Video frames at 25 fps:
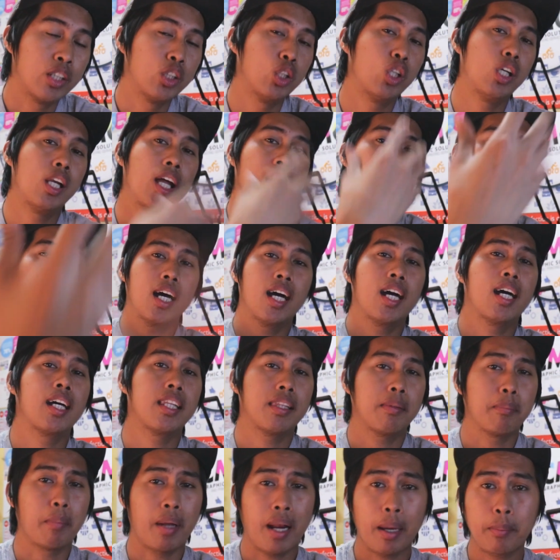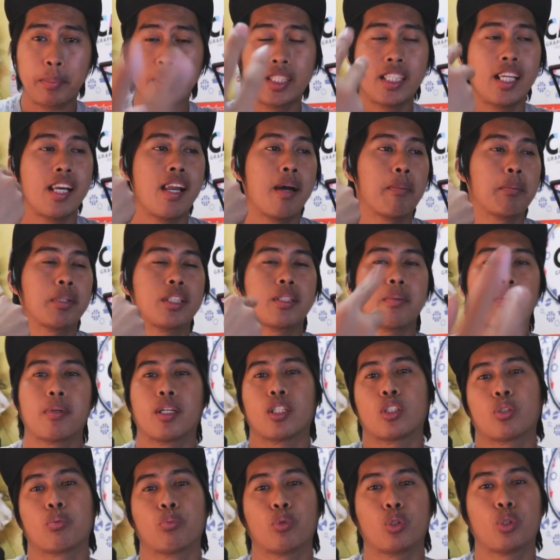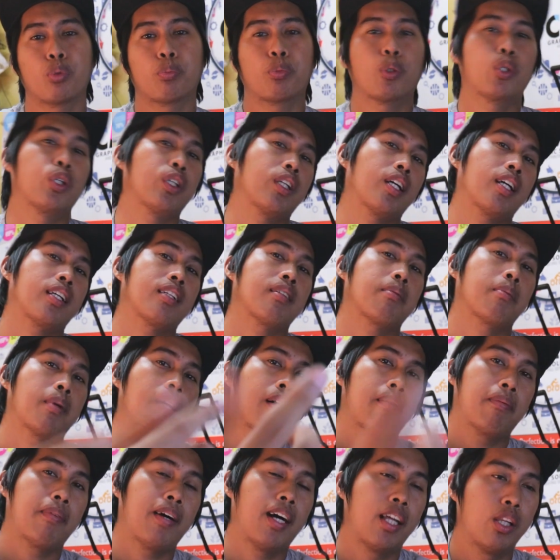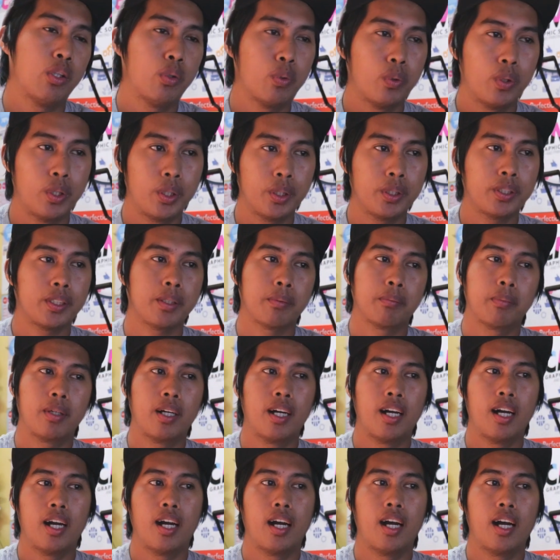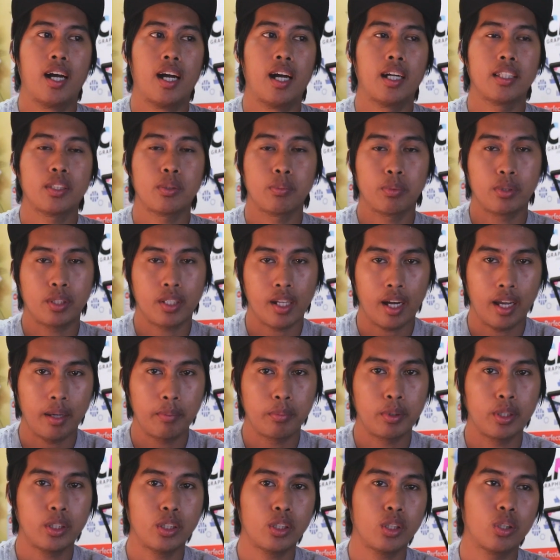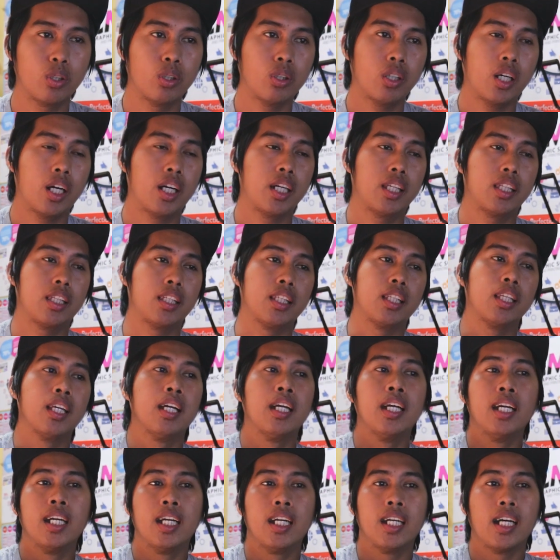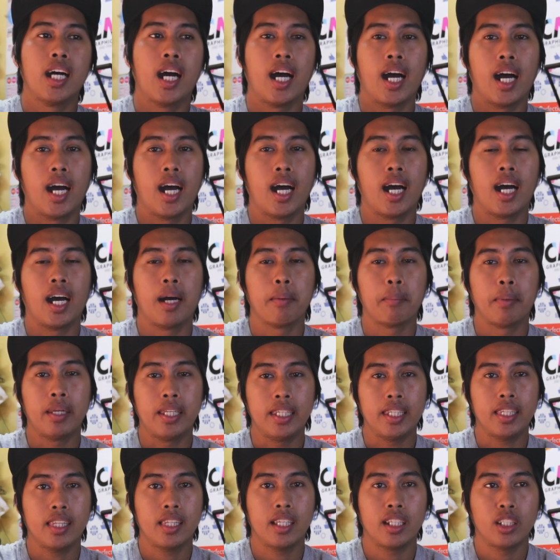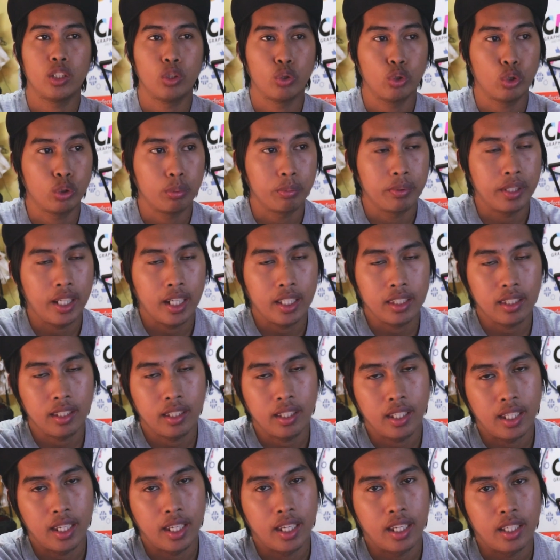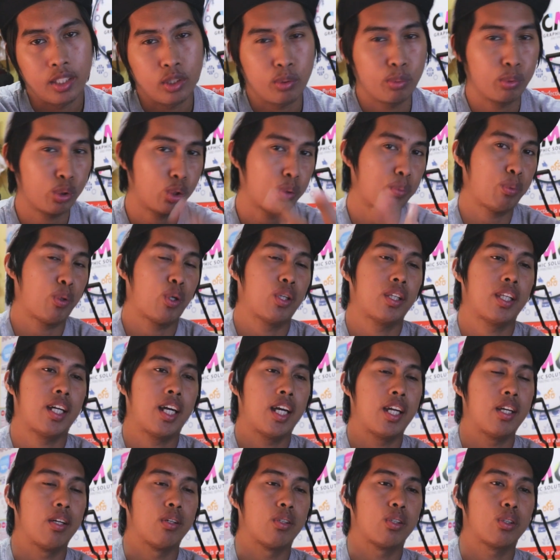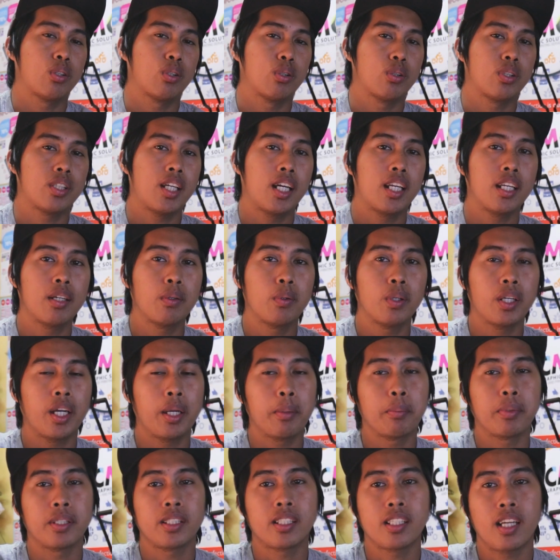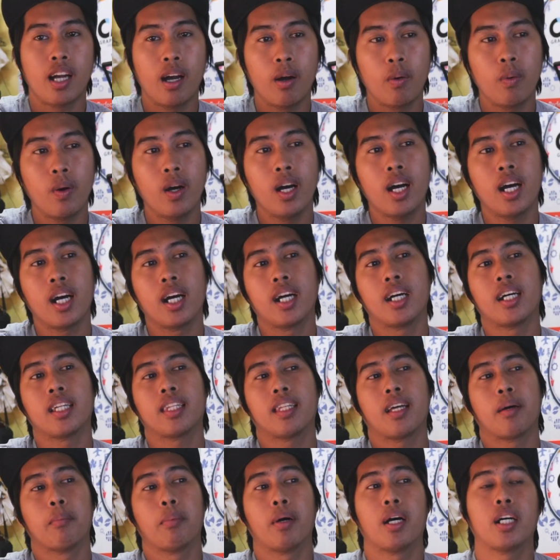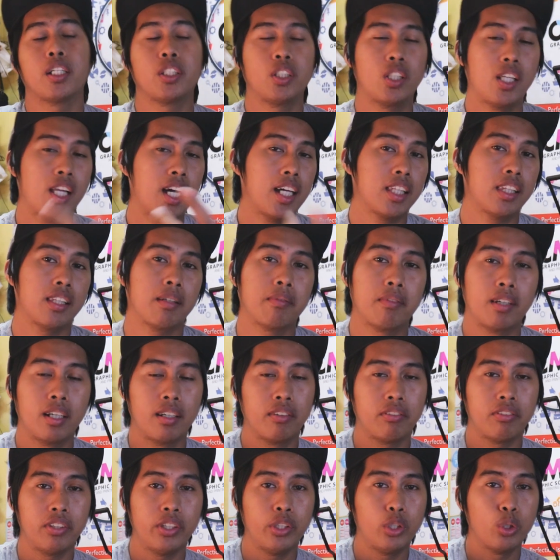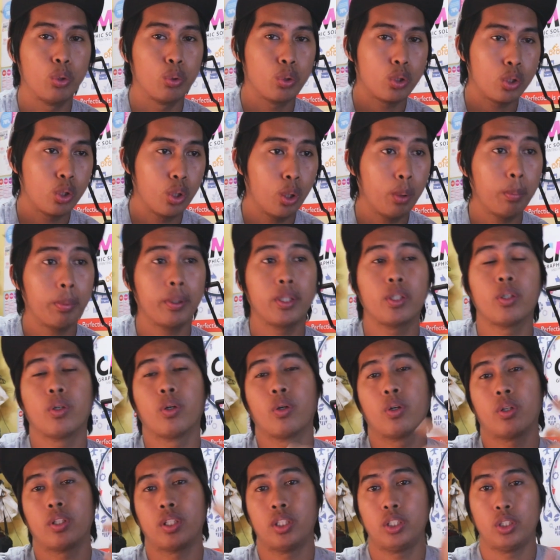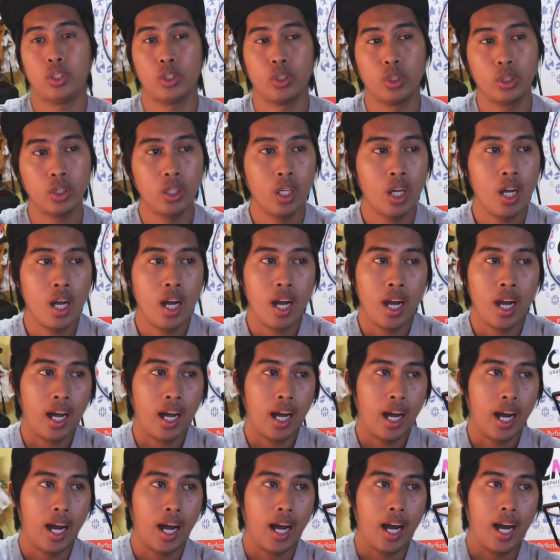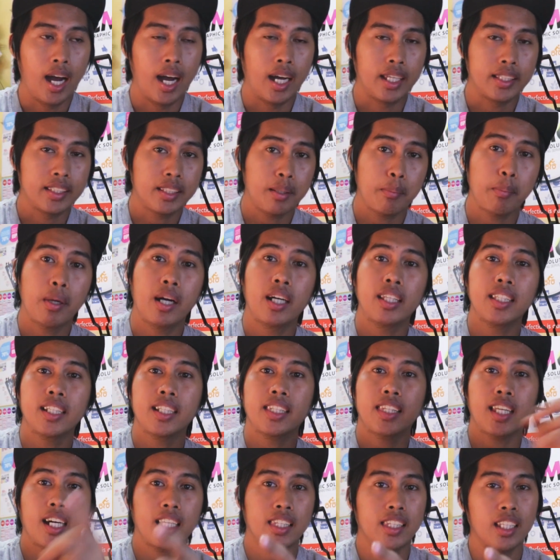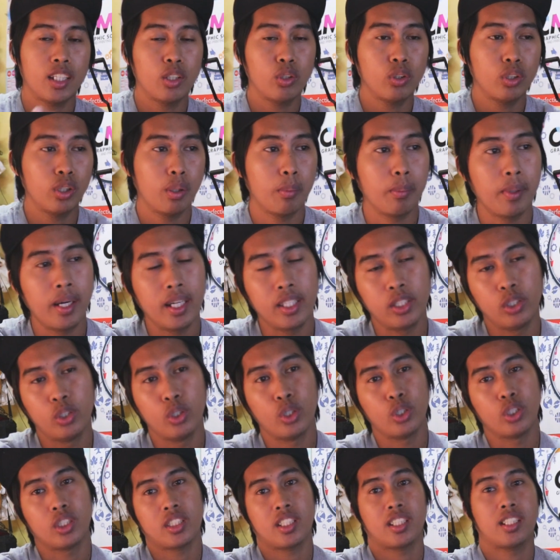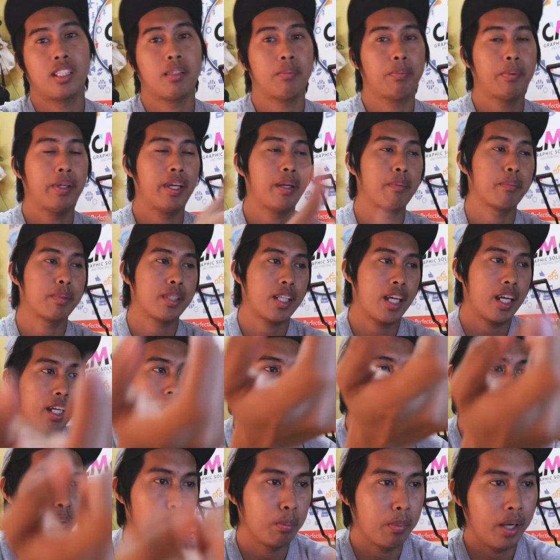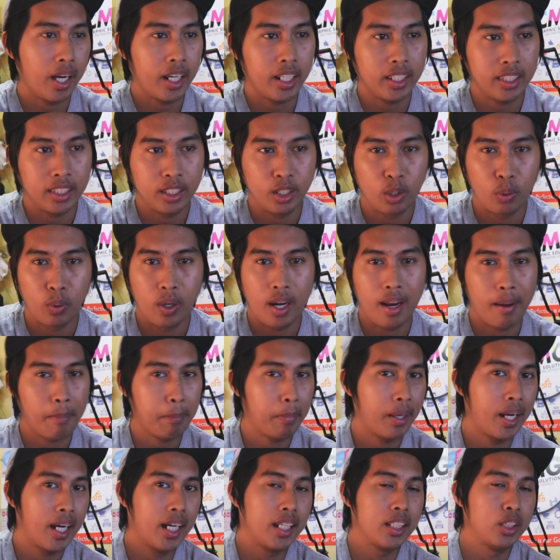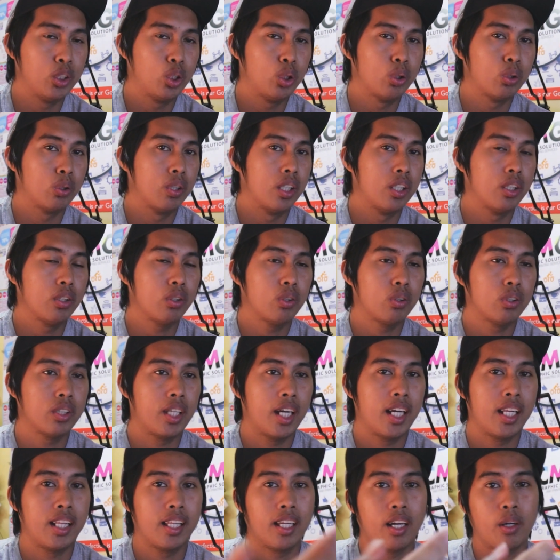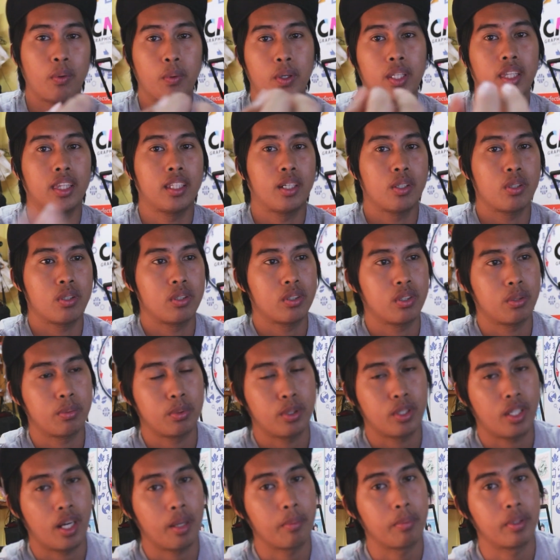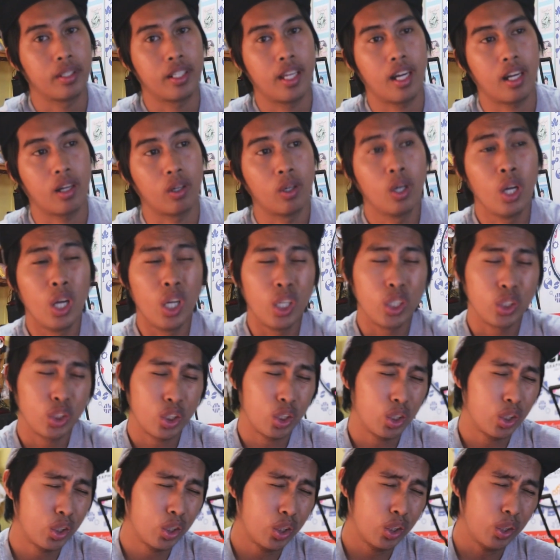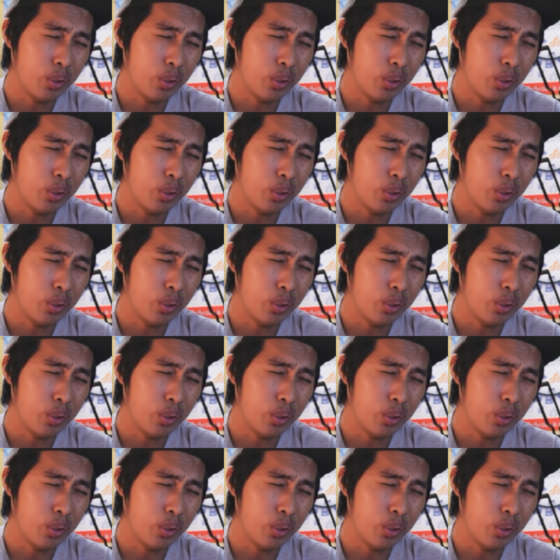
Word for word: yun lang at maraming salamat sa mga sumusuporta, sa mga followers, sa mga subscribers ko kahit uh, maliit lang yung YouTube natin eh sumusuporta kayo. So sana huwag kayong magsawa at abangan nyo lahat ng mga videos ko, panoorin nyo. Uh, at sa mga nagtatanong naman doon sa nag-PM sa akin kung bakit daw wala pang ads yung ano ko dahil naka 1,000 subscriber na ako. So,